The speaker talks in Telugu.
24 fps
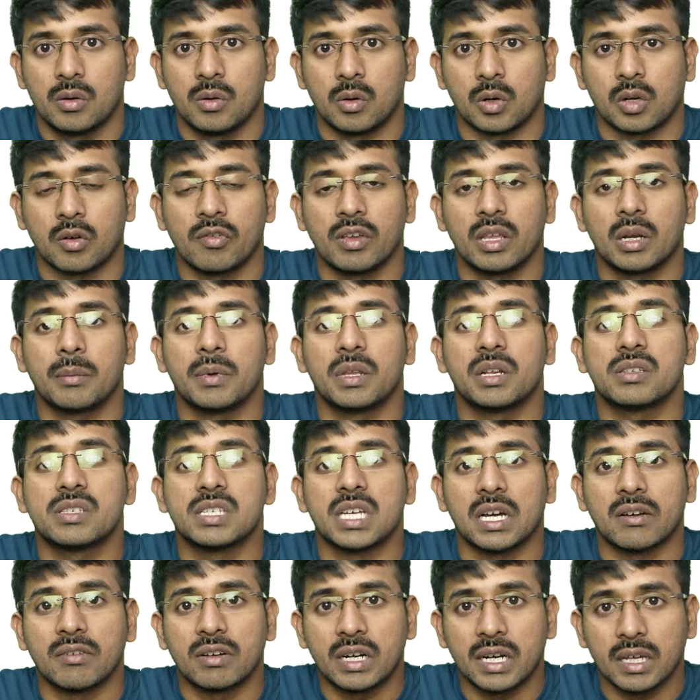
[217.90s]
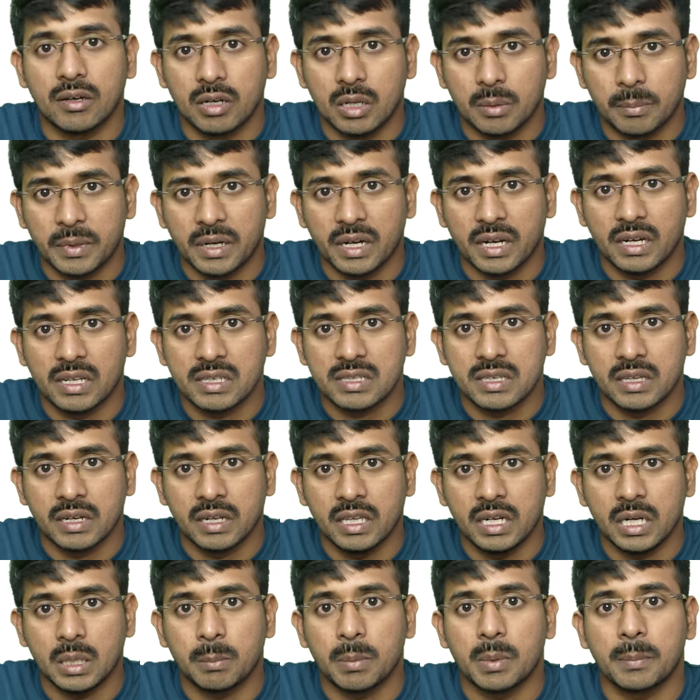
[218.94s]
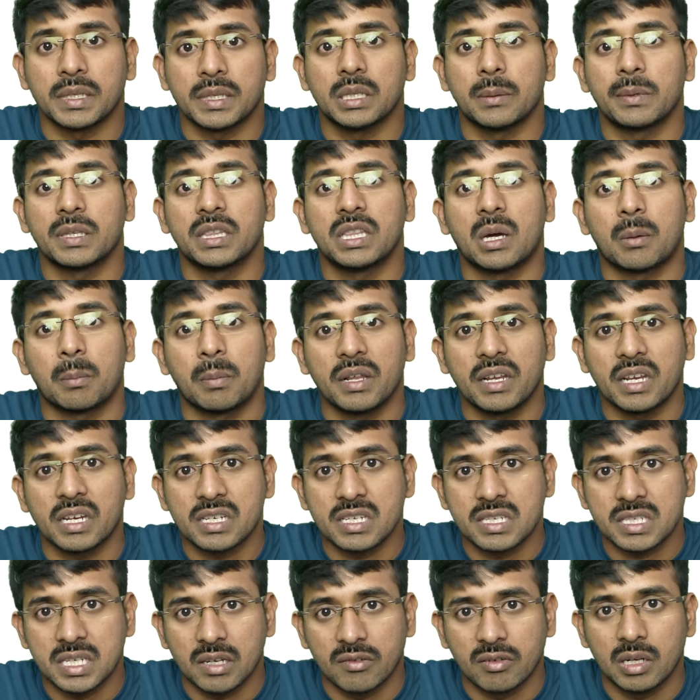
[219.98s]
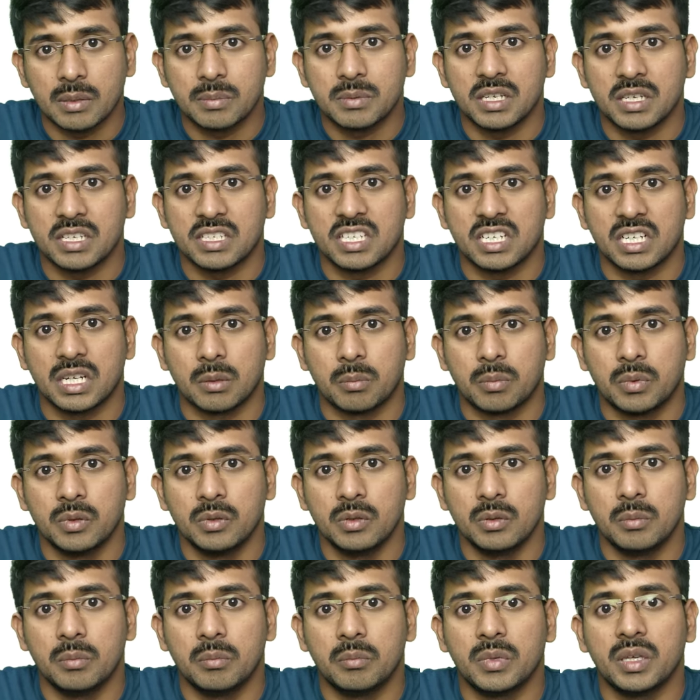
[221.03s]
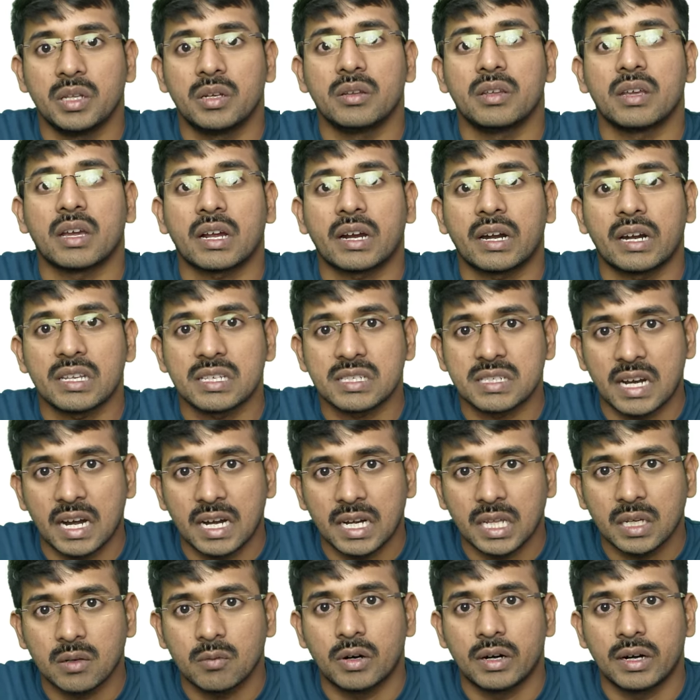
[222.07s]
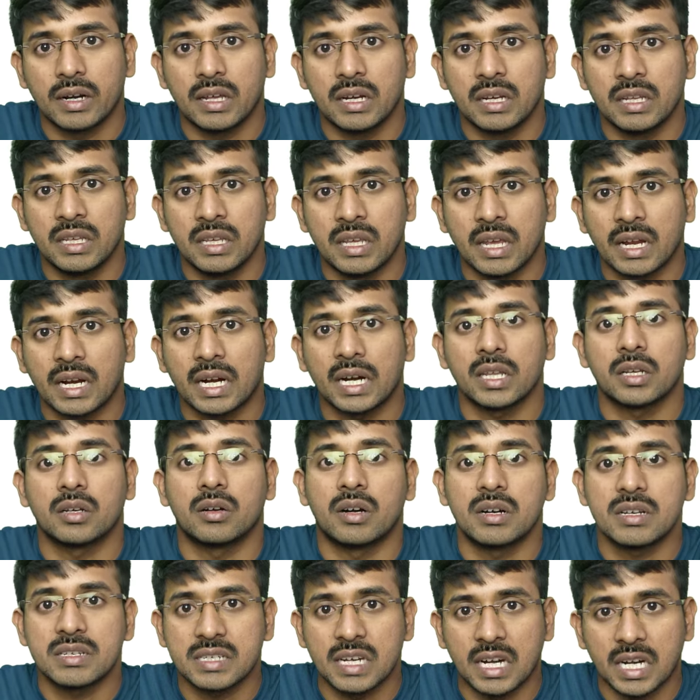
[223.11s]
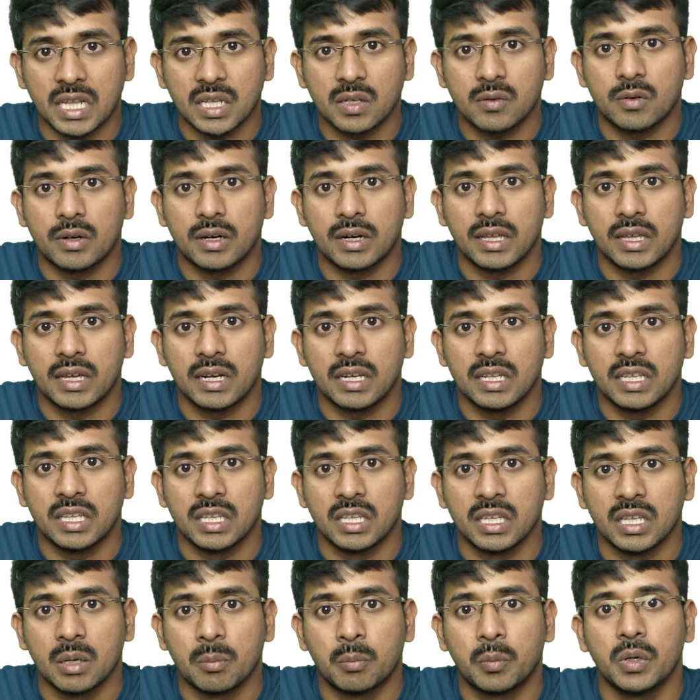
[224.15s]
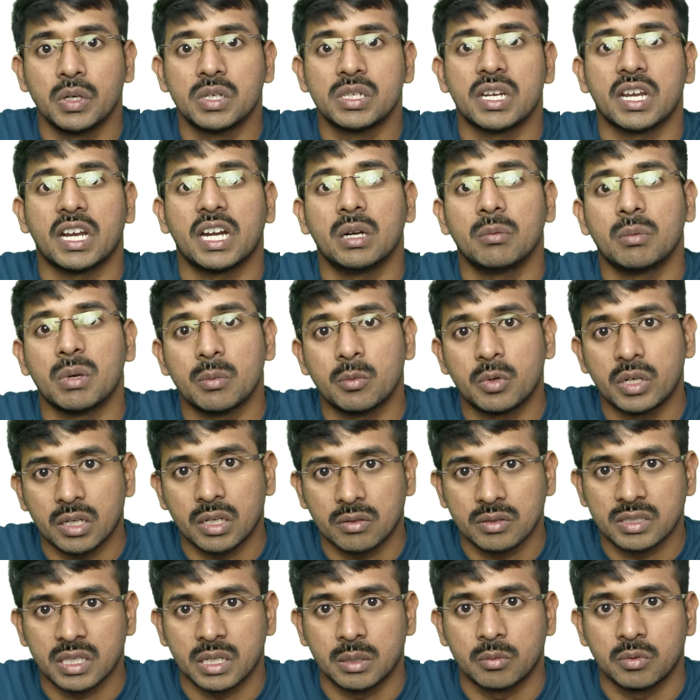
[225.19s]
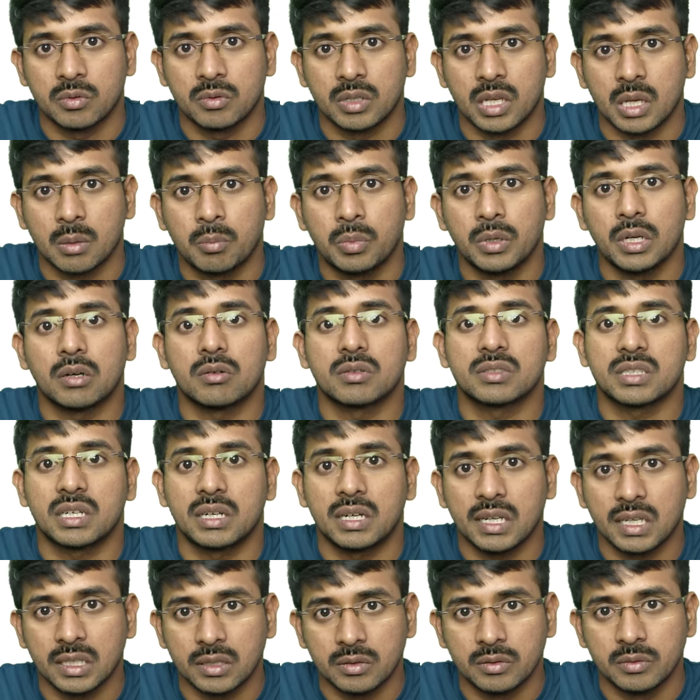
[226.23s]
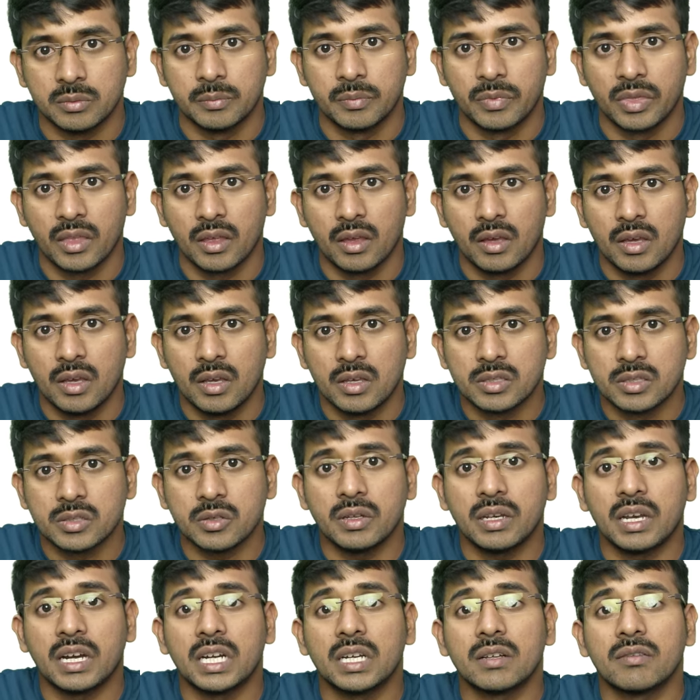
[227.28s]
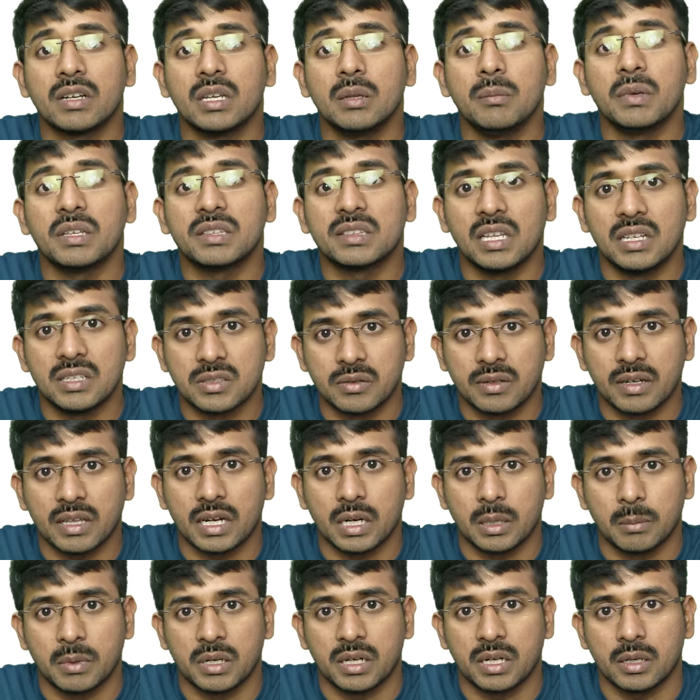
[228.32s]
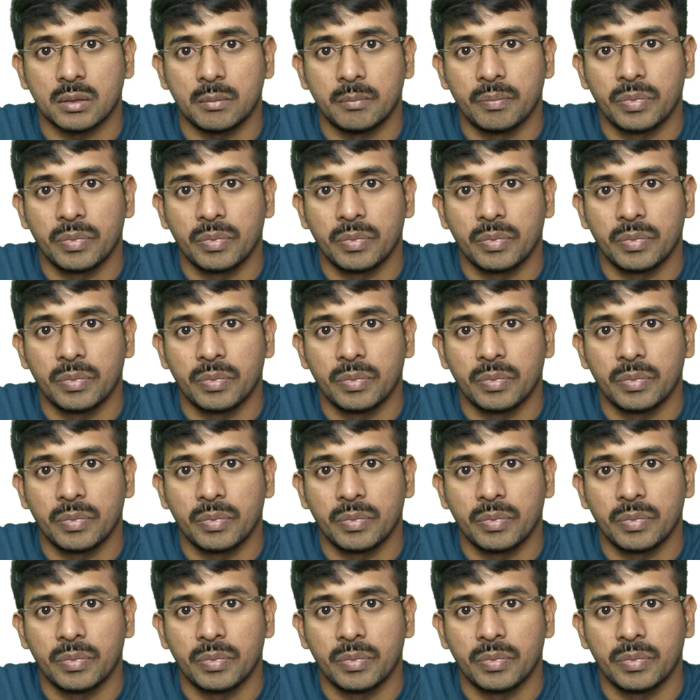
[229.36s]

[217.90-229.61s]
ఒకవేళ మీరు జావా డెవలపర్ అయినా సరే రేపు పెద్ద పెద్ద అప్లికేషన్స్ డెవలప్ చేసేటప్పుడు మీరు ఎక్కడ స్టాటిక్ వాడాలి ఎక్కడ నాన్ స్టాటిక్ వాడాలి ఎప్పుడు షేర్డ్ మెమొరీ అవసరము ఎప్పుడు అవసరం లేదు సో ఇలాంటివన్నీ మీకు తెలిసి ఉండాలన్నమాట